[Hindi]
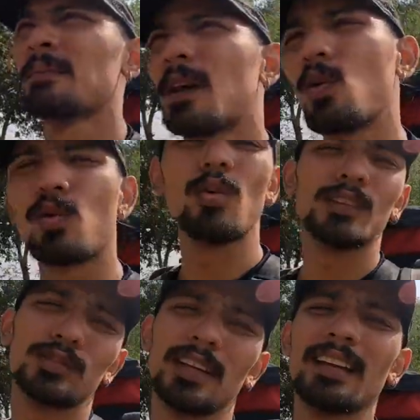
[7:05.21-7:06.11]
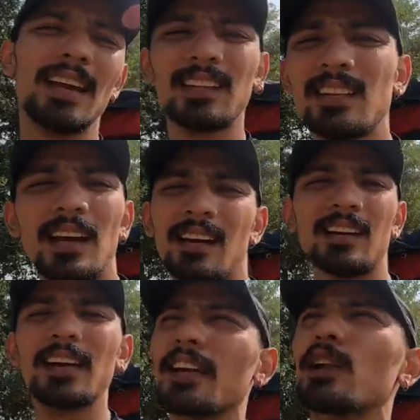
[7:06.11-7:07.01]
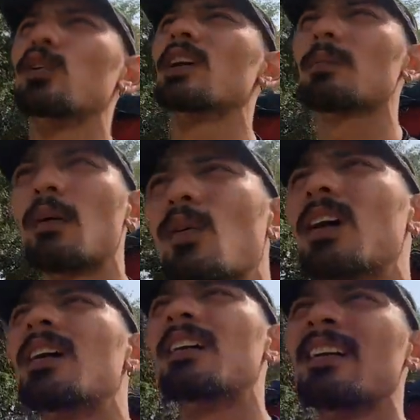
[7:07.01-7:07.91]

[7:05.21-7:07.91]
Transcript: पर रुकूंगा तो सही यार इतना कंटिन्यू नहीं कर पाऊँगा